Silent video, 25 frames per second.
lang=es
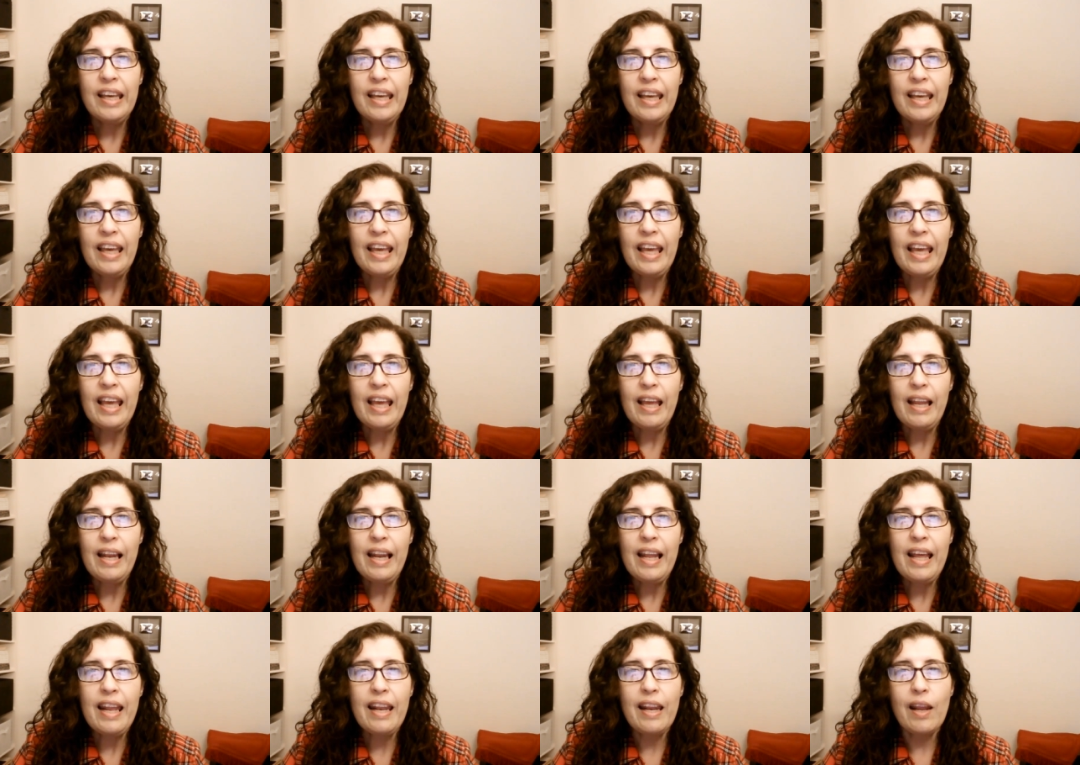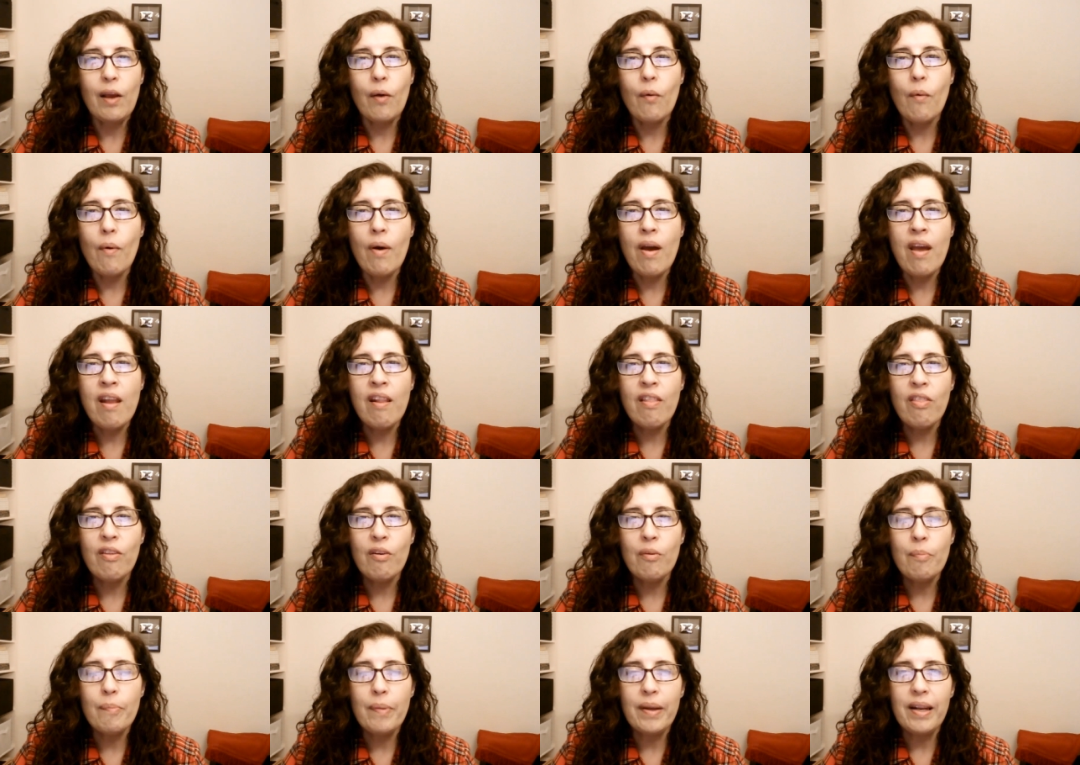eh, les
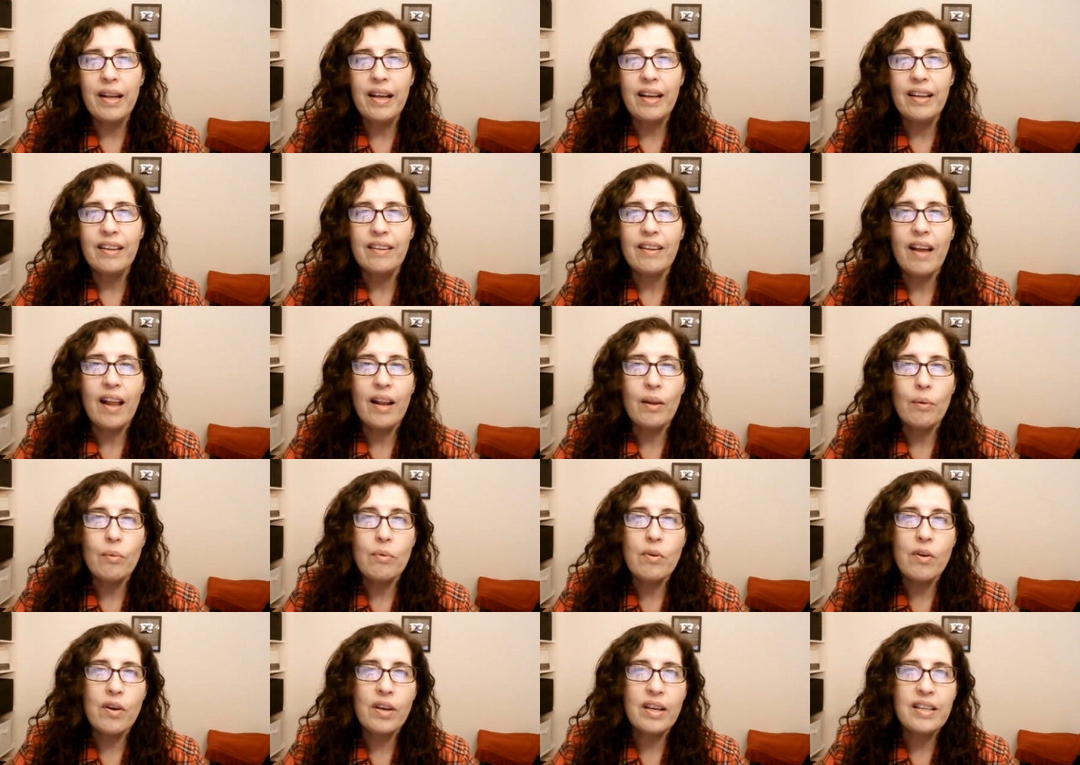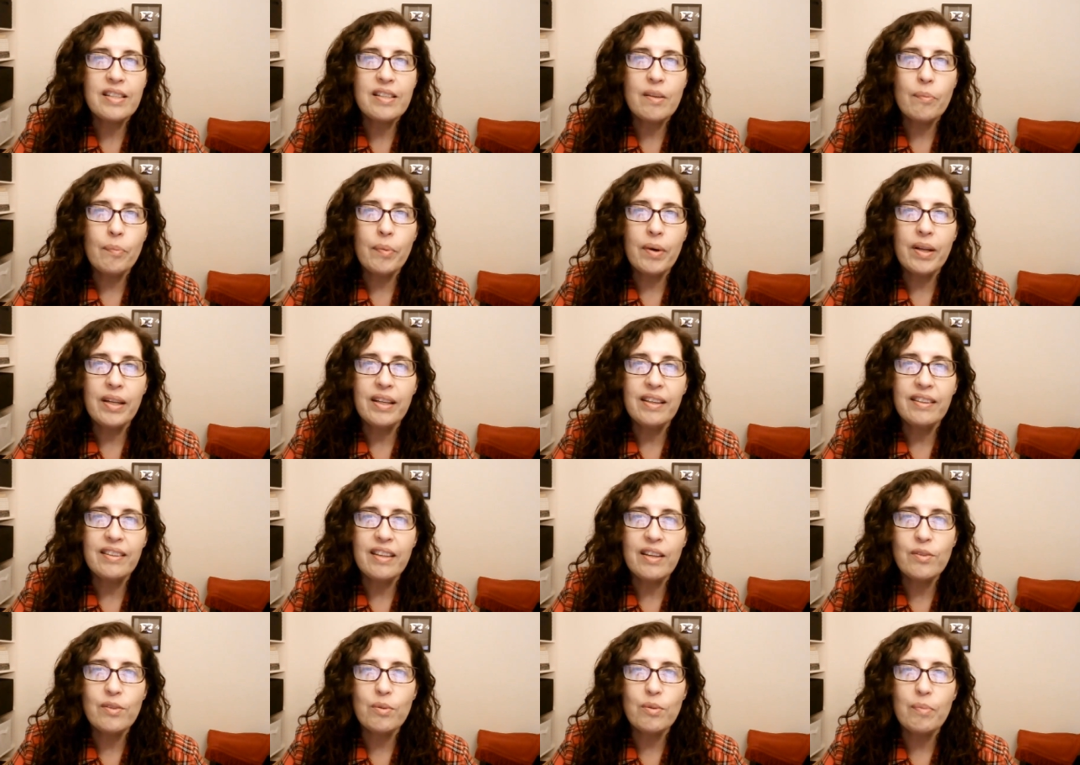recuerdo para algunos que se puedan
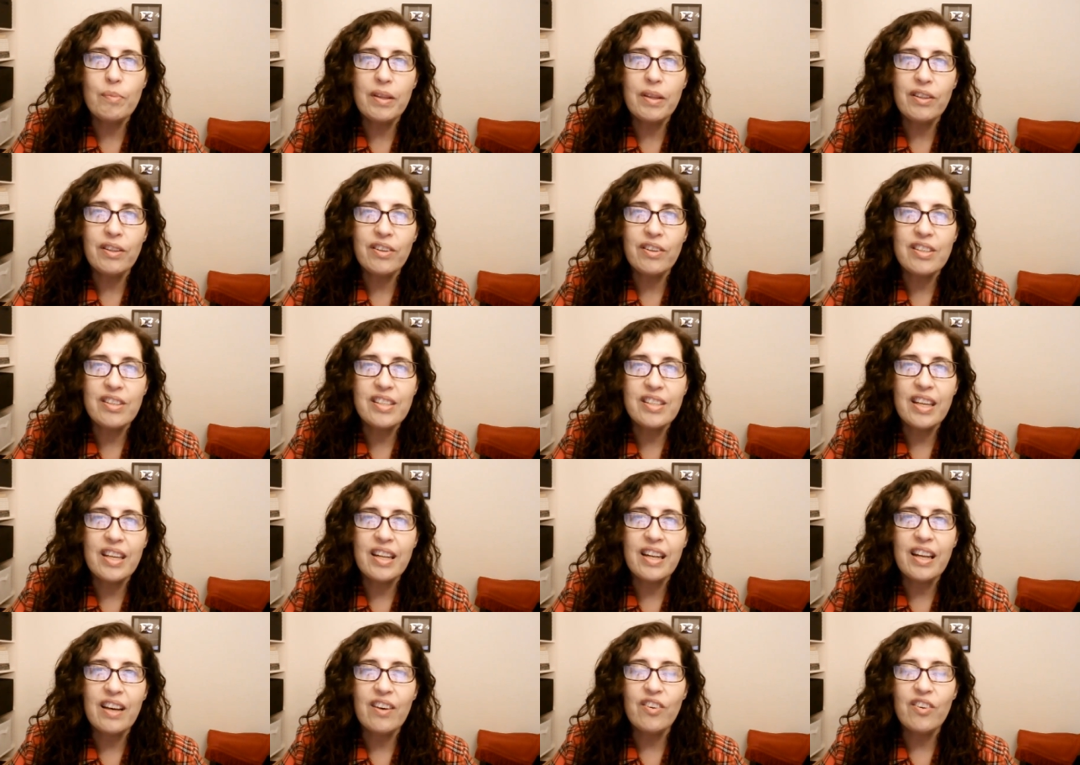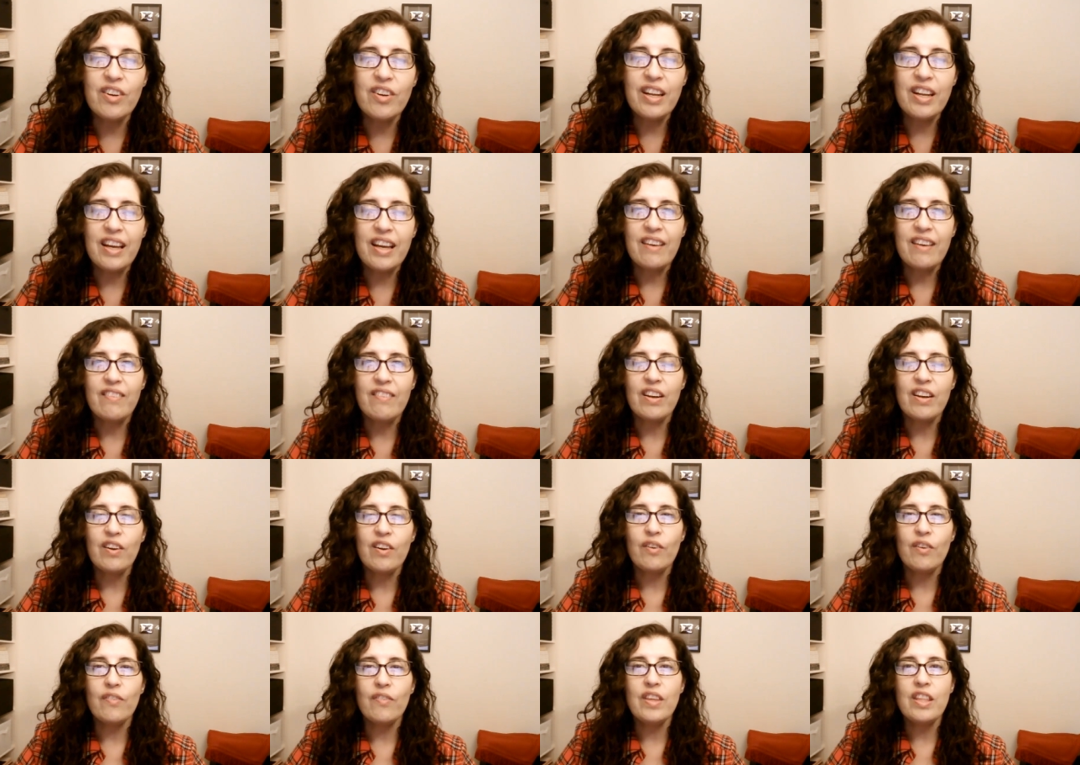estar sumando recién ahora a ver
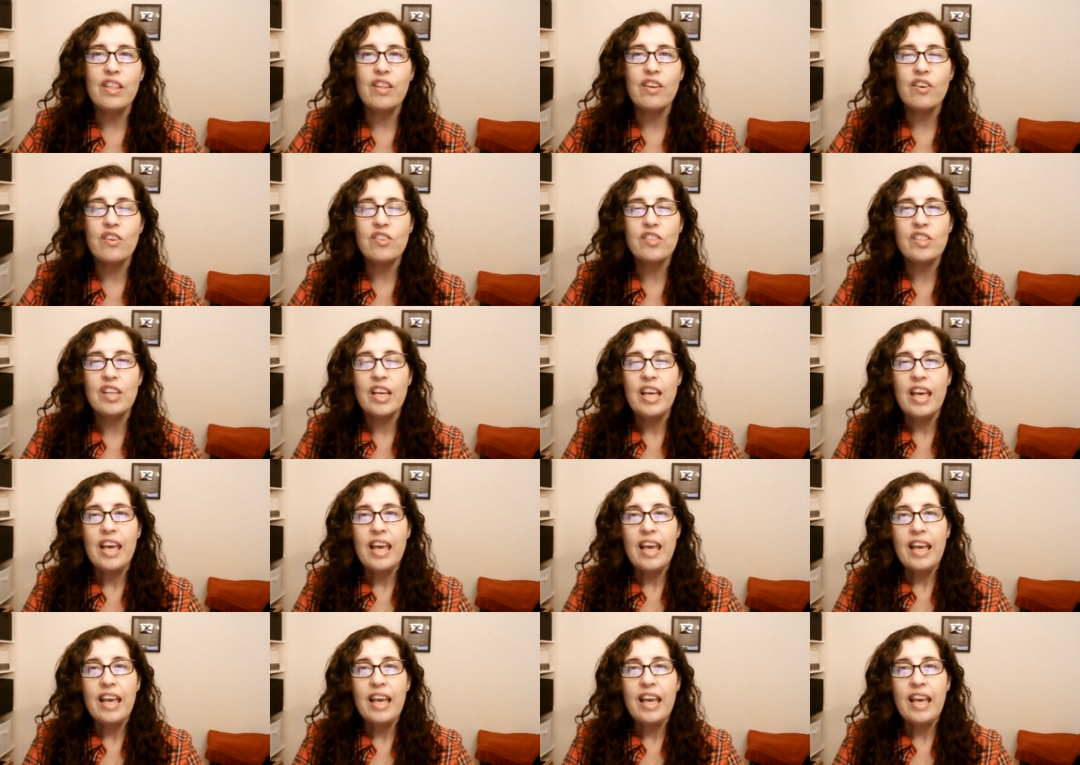los vídeos,